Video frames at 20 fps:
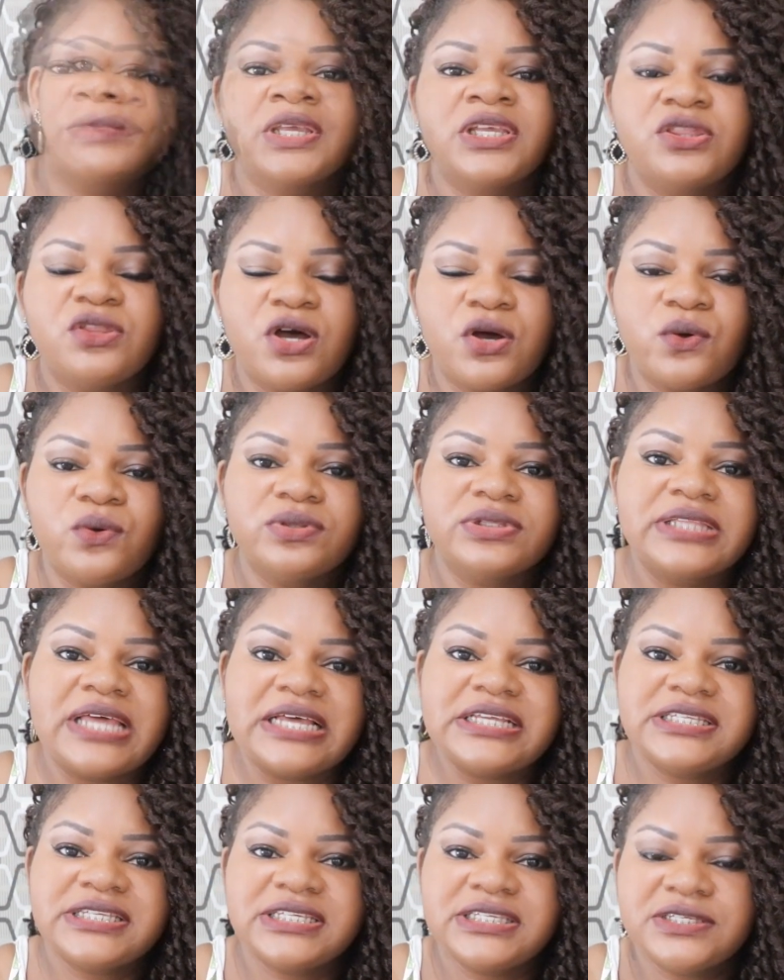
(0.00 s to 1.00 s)
Então
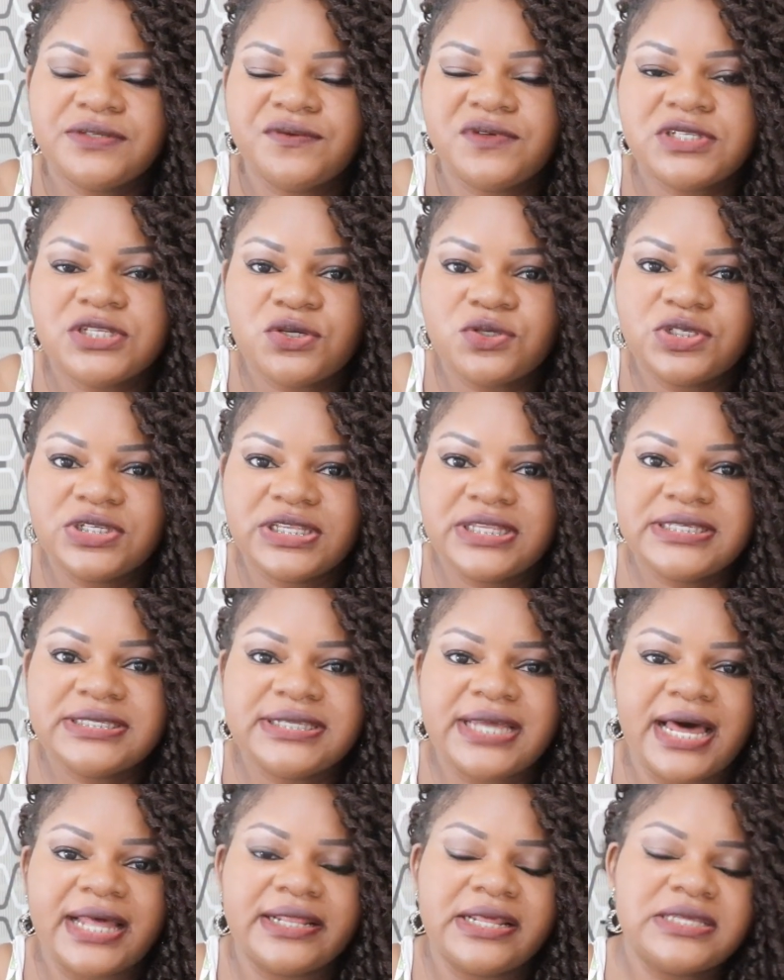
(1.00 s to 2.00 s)
acontece que se você
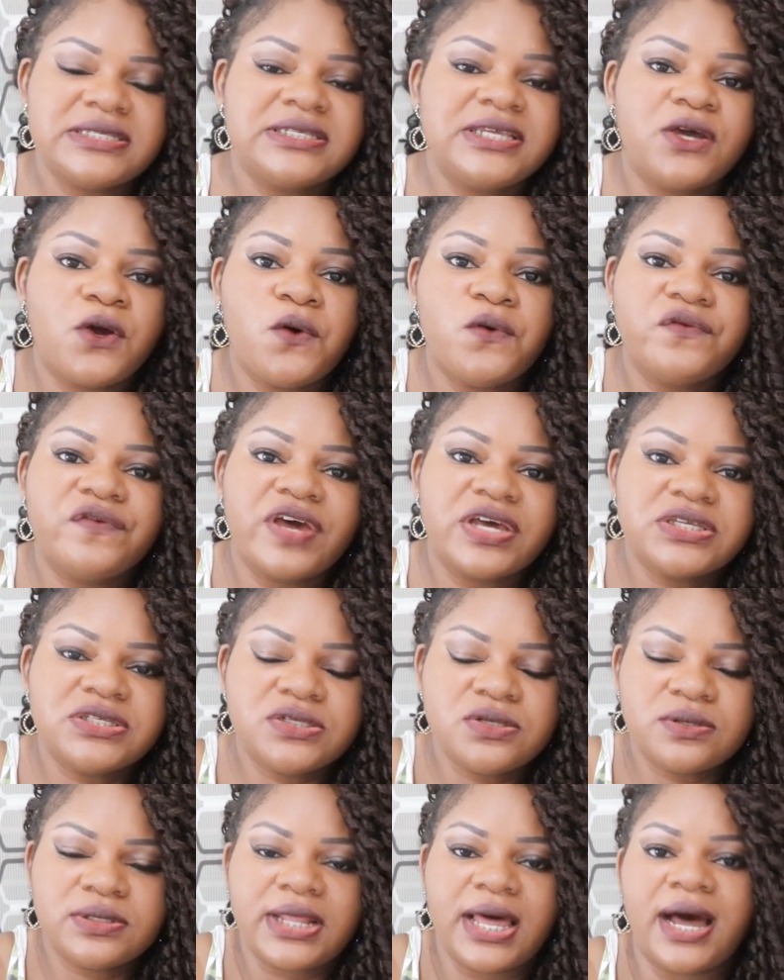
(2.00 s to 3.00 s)
utilizar, né, sem
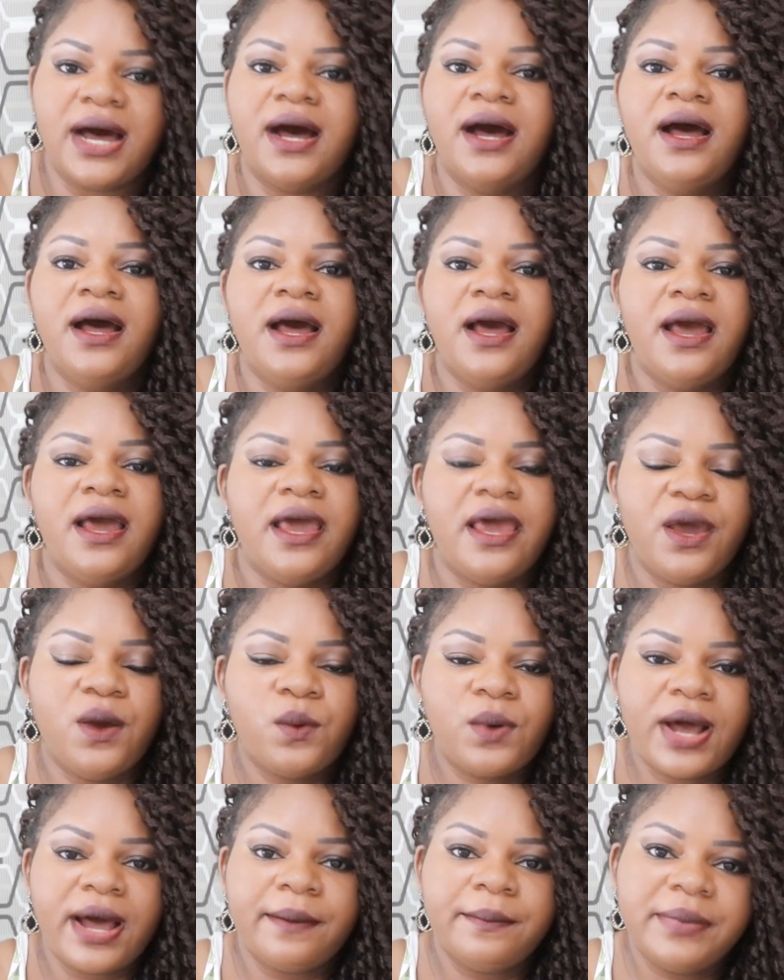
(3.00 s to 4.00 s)
confeccionar
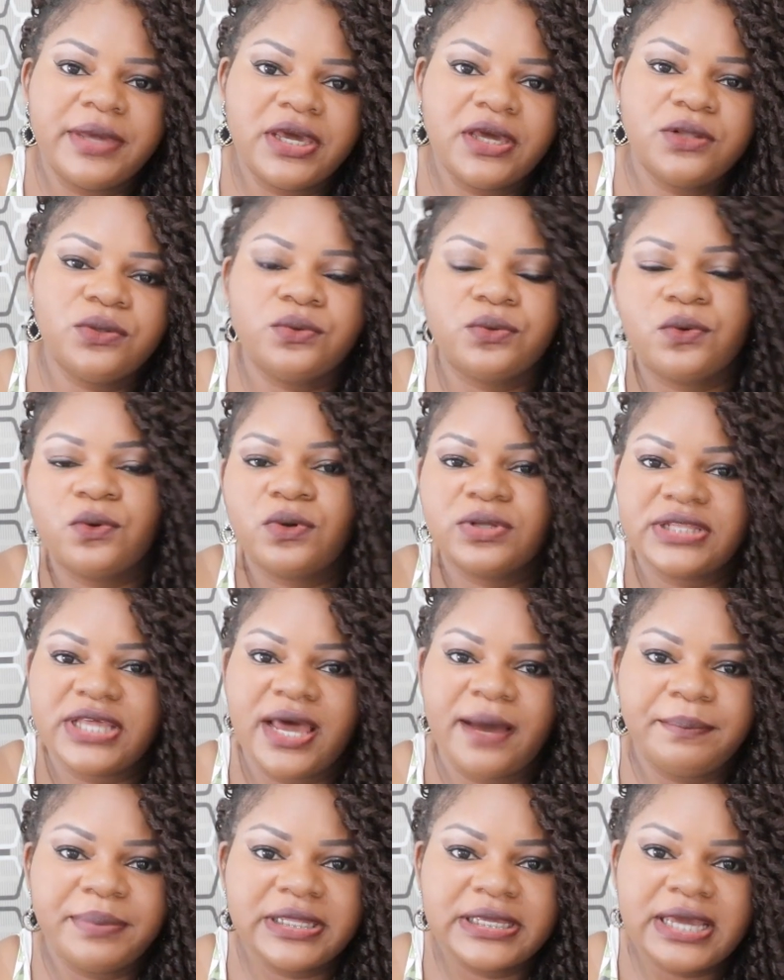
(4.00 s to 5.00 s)
é, o cabelo,
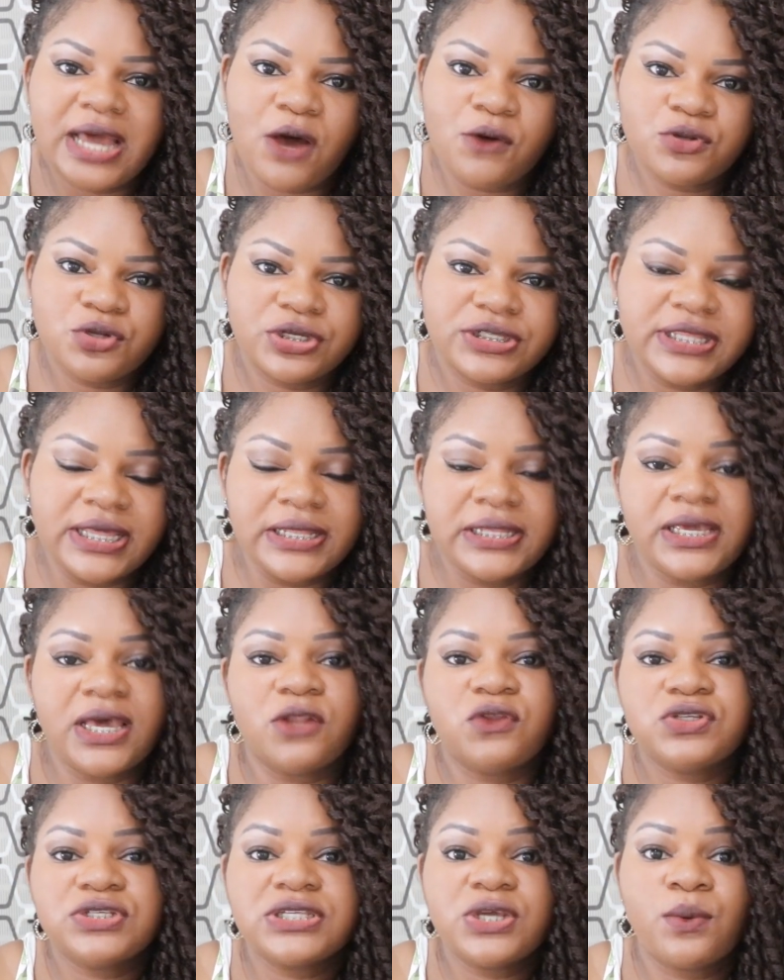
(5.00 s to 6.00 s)
né, aplicar o nó
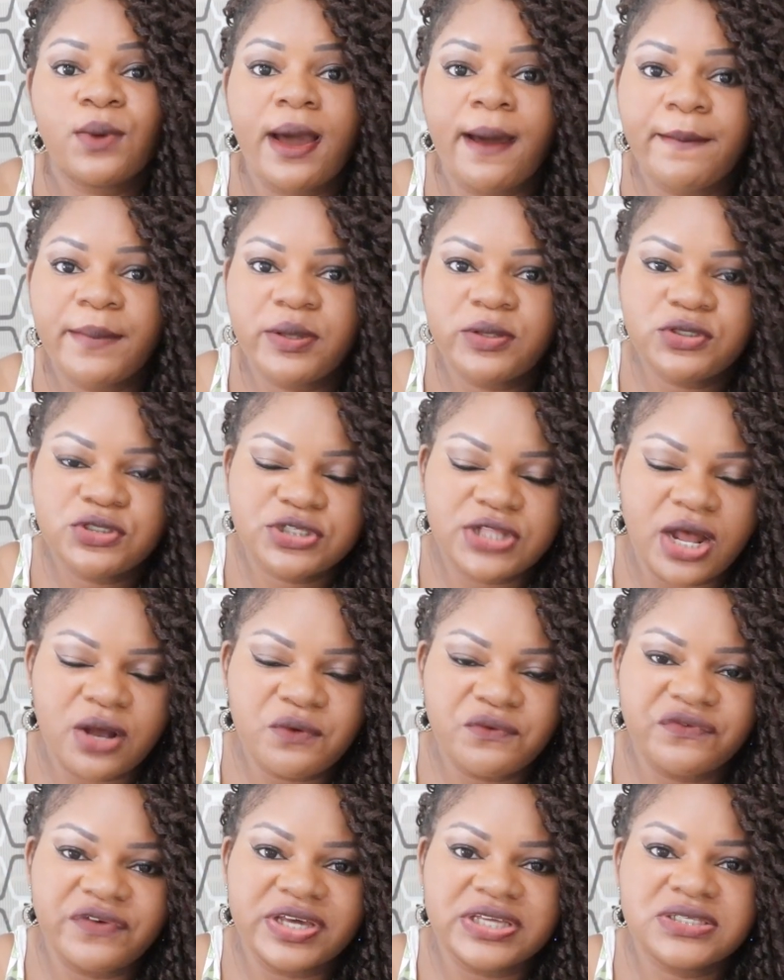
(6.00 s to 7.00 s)
italiano sem é o cabelo
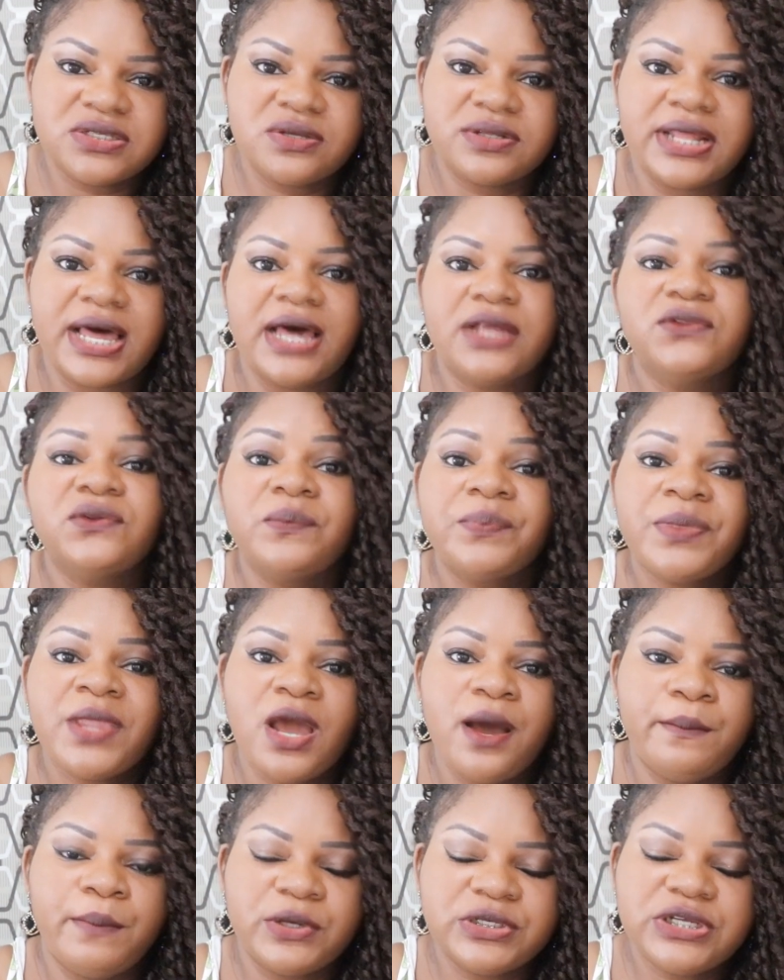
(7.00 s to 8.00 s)
estar confeccionado,
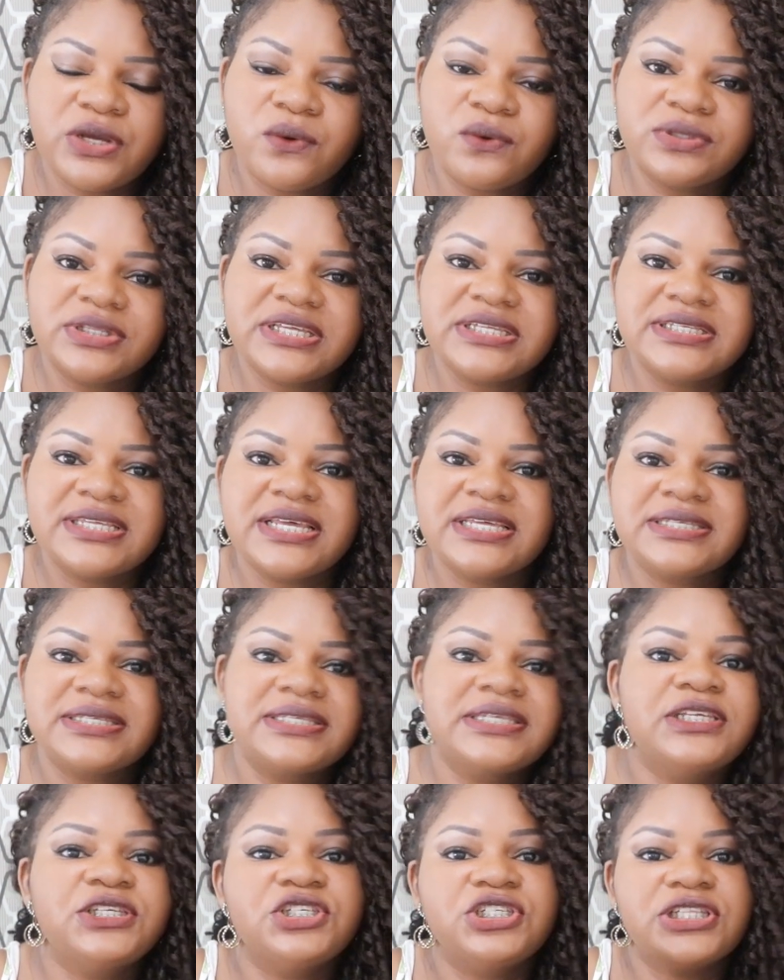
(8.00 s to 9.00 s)
pode acontecer
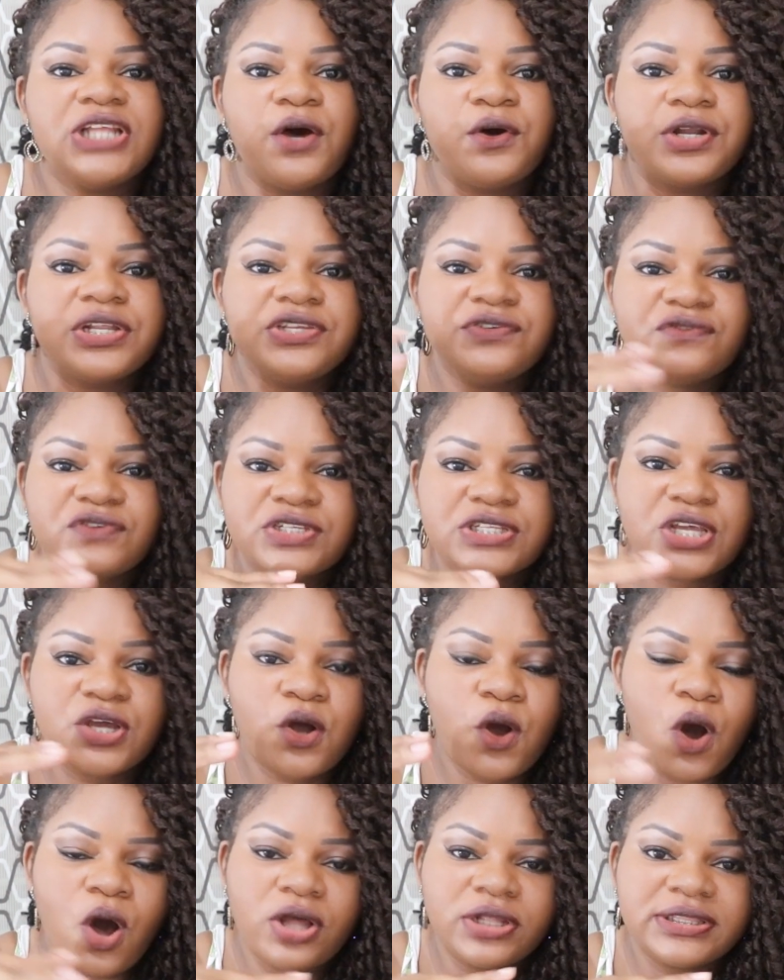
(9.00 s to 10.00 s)
sim de na hora de
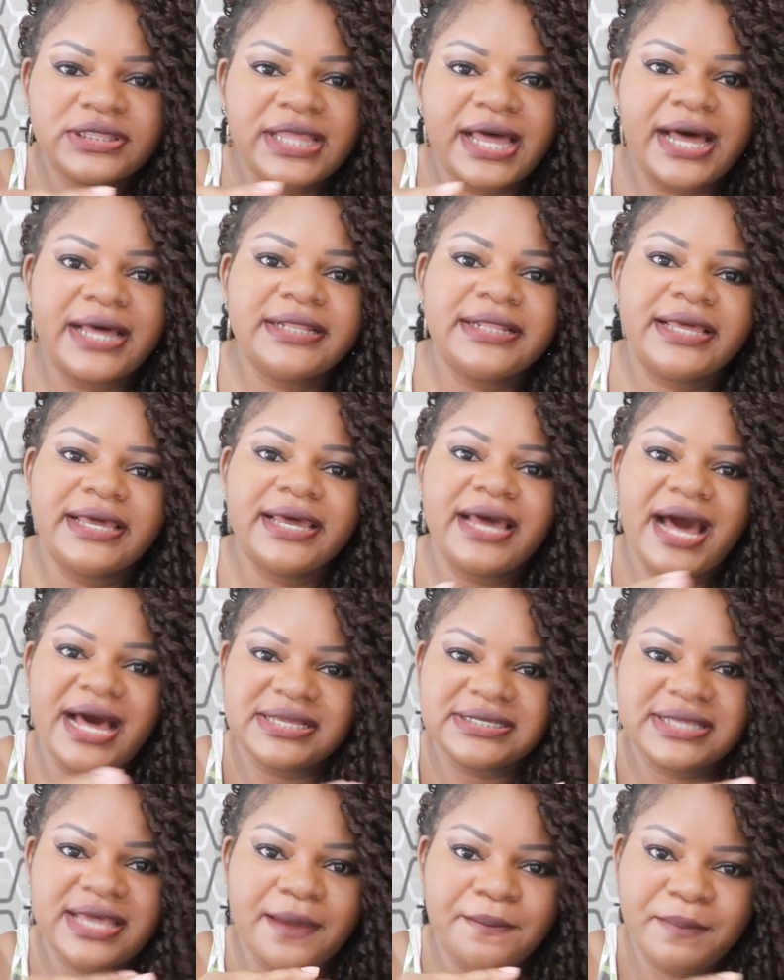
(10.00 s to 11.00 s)
você cortar, né,
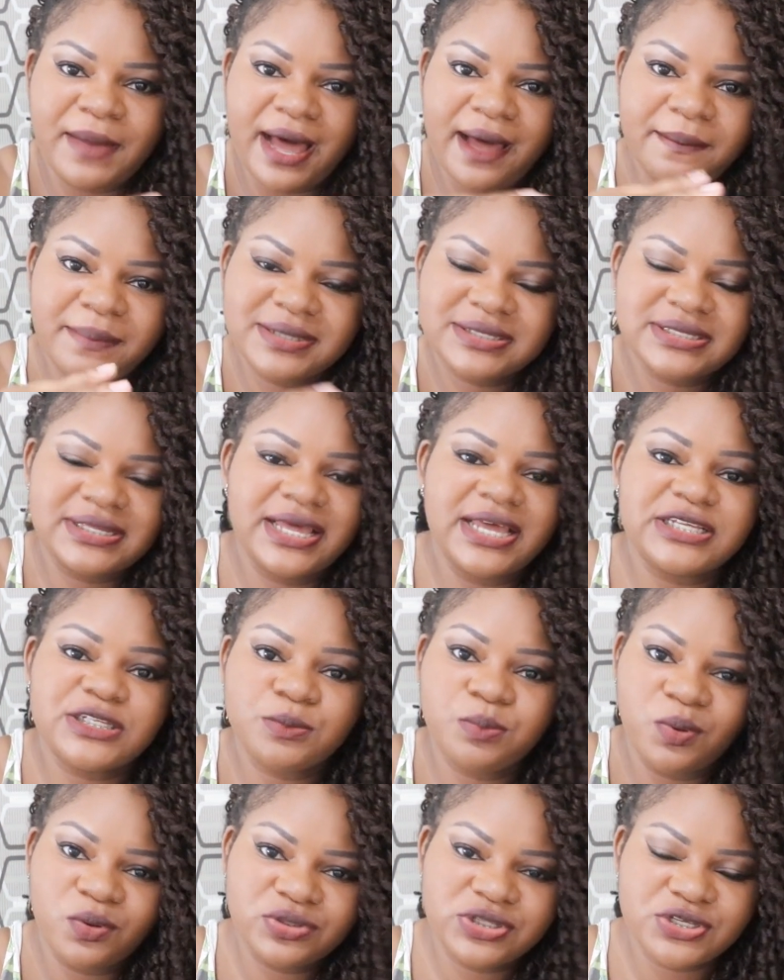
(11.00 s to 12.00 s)
as rebarbas, né,
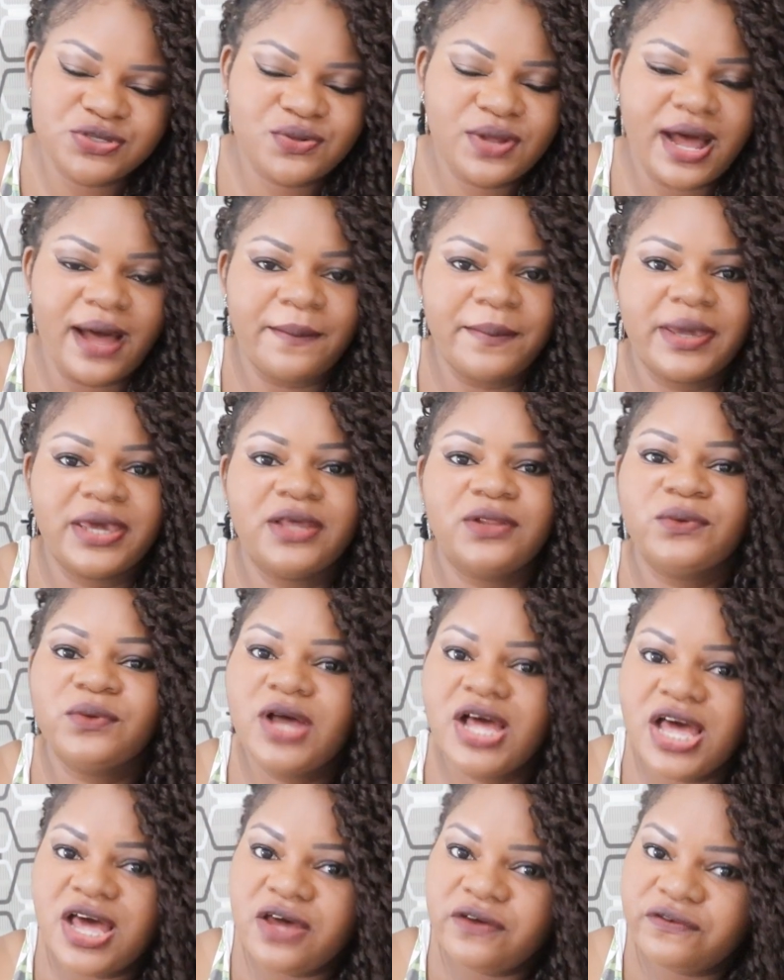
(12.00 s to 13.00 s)
as pontas do cabelo,